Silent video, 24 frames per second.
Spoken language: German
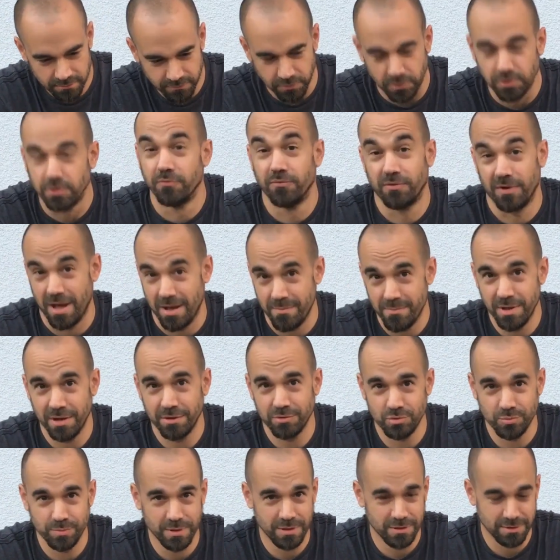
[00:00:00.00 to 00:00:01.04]
von den Farben
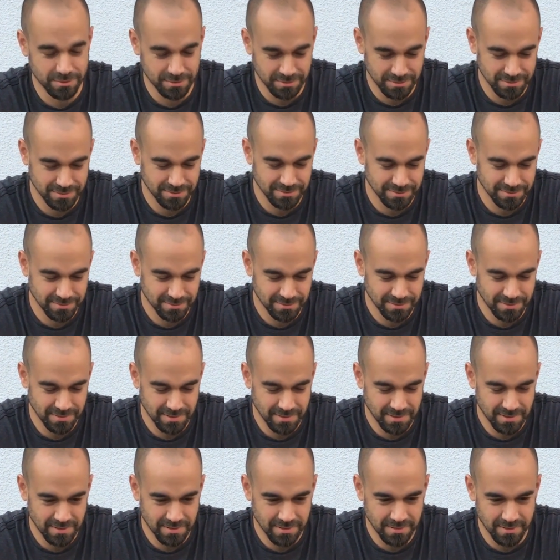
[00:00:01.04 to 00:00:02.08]
her zumindest
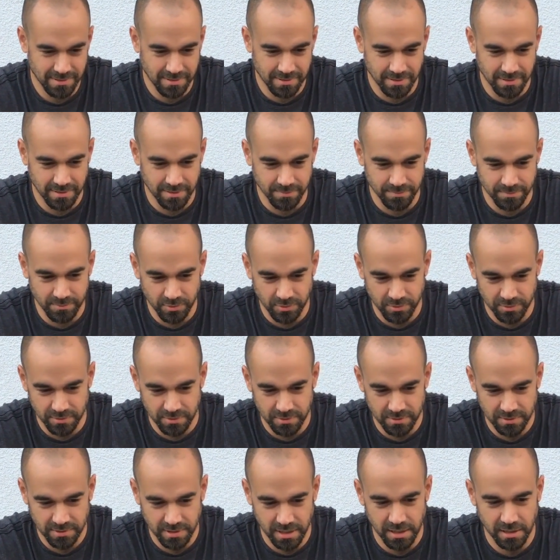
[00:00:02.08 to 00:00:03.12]
ähm,
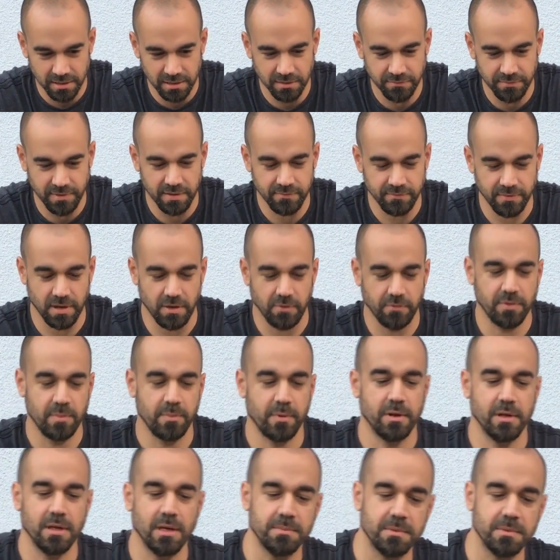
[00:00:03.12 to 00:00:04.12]
und relativ einfach aufgebaut.